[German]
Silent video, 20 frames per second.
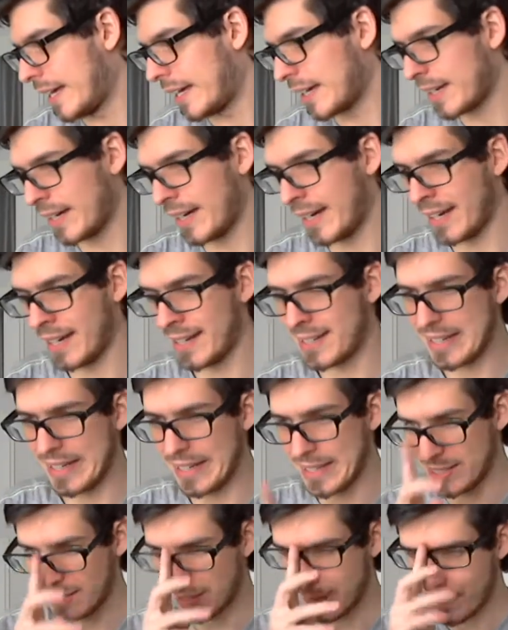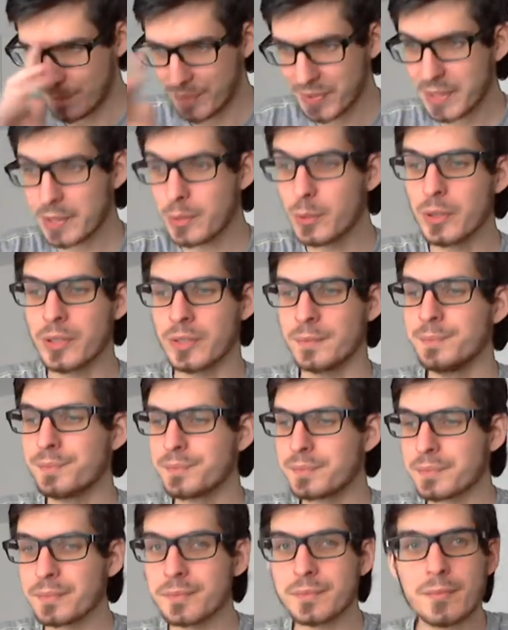Ja, schlecht. Gut,
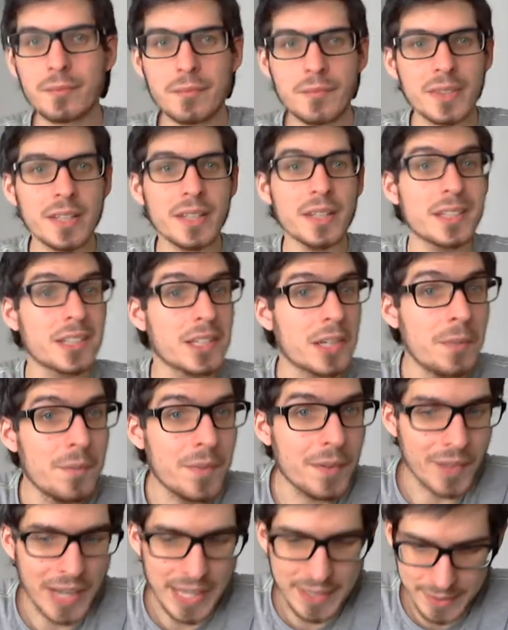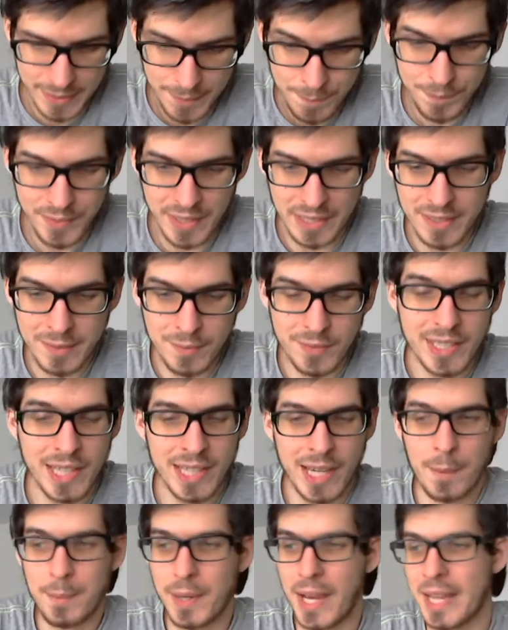kommen wir weiter, denn
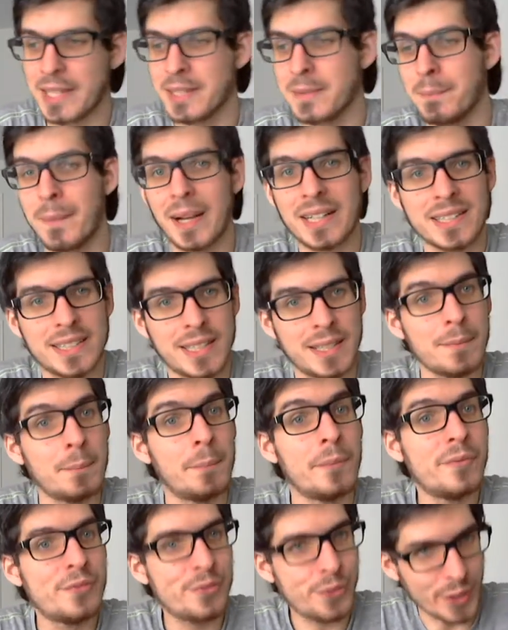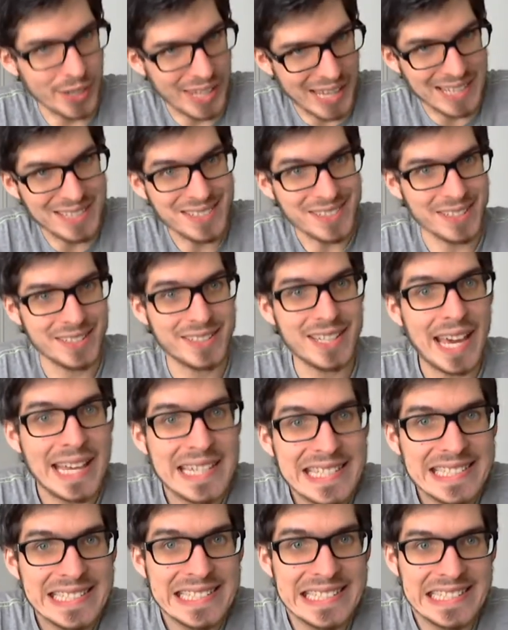ich habe einen Manga vollendet,
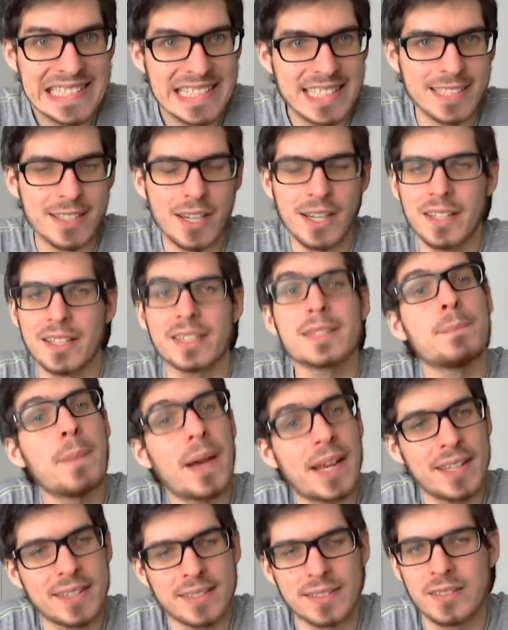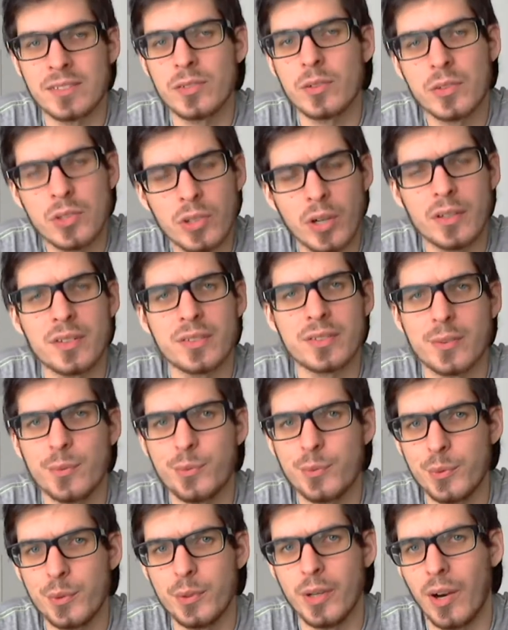endlich. Das macht, es ist so ein tolles
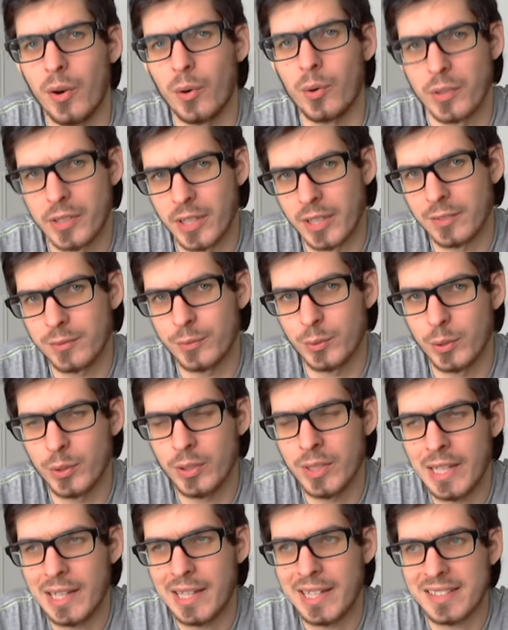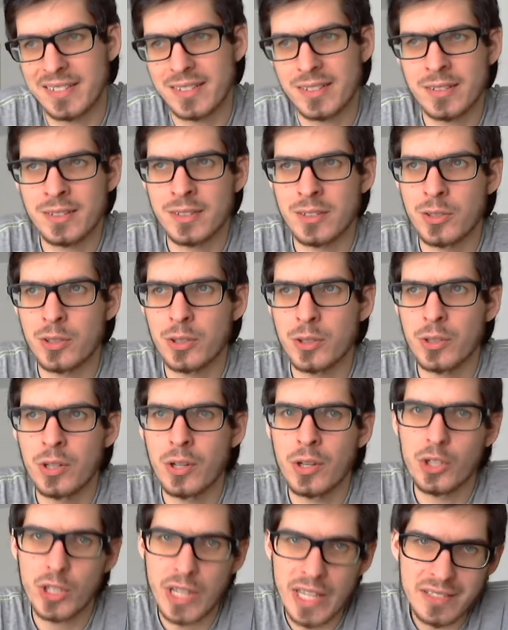Gefühl auch irgendwo. Es ist ein
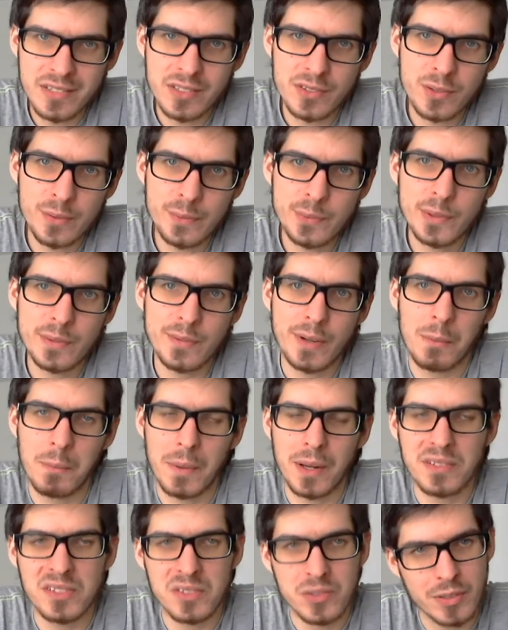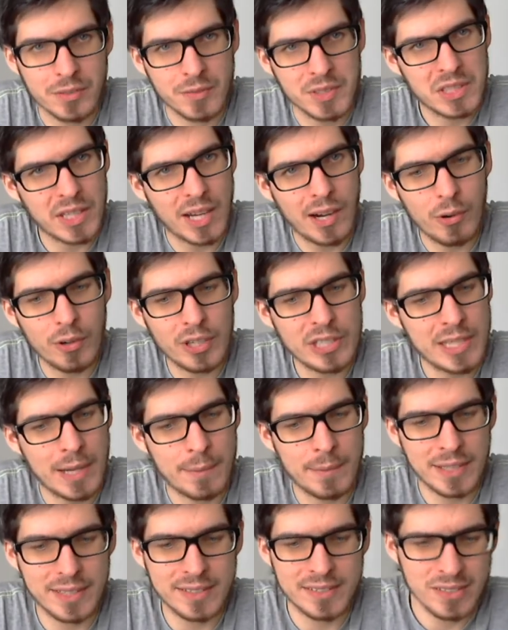schlechtes Gefühl weil man ist irgendwie traurig,
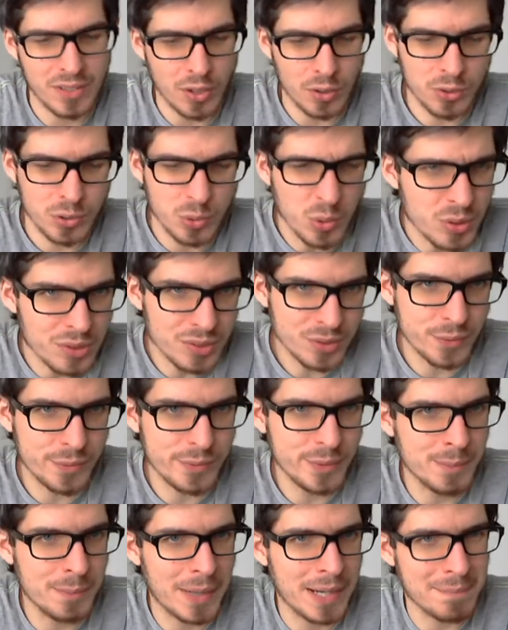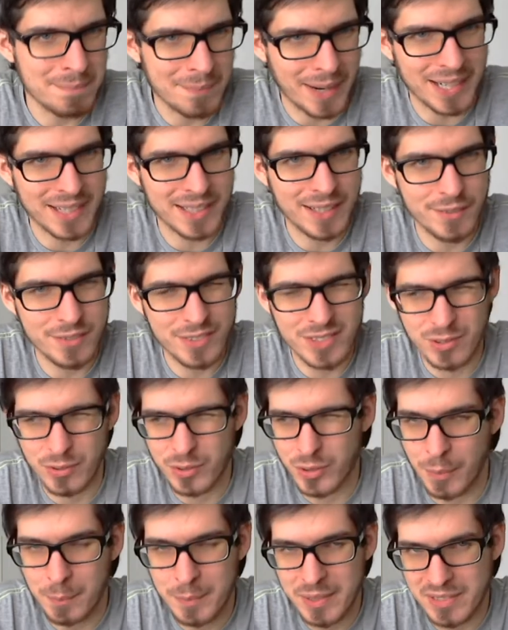aber es ist auch ein gutes Gefühl, mal einen Manga zu
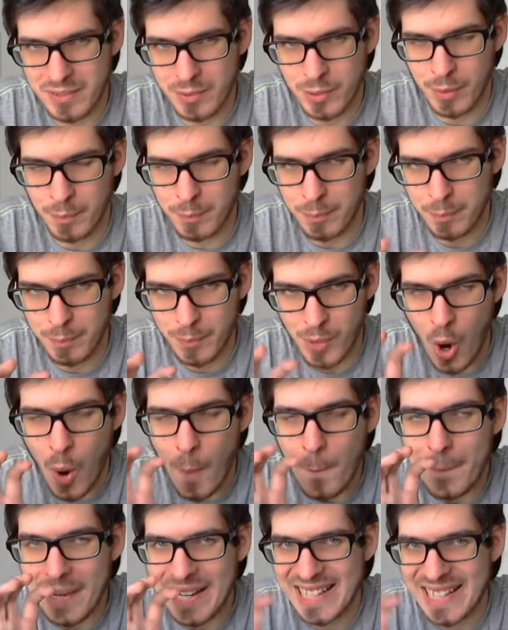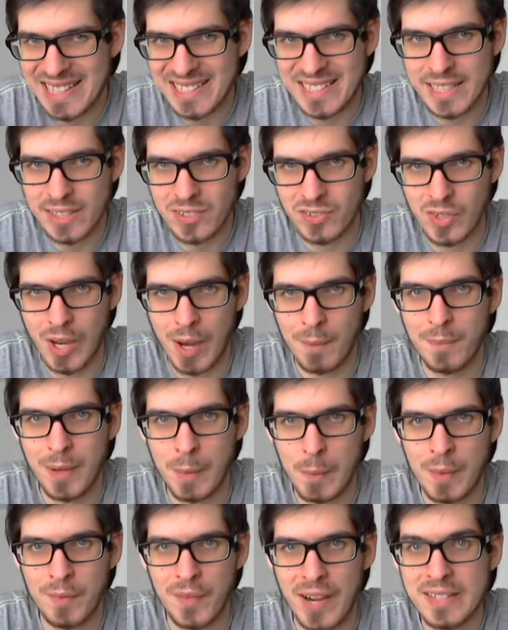komplett, kom komplettiert zu haben, weil
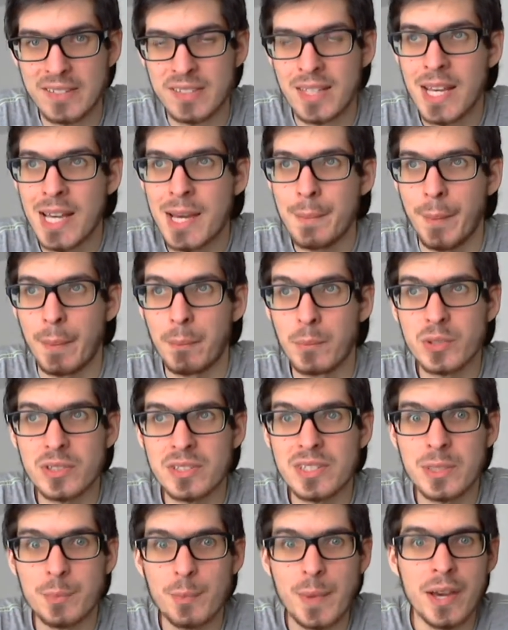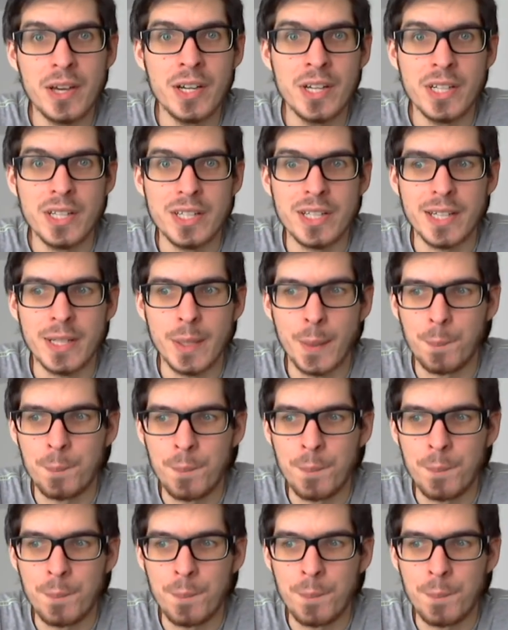man weiß, man muss nicht mehr ähm,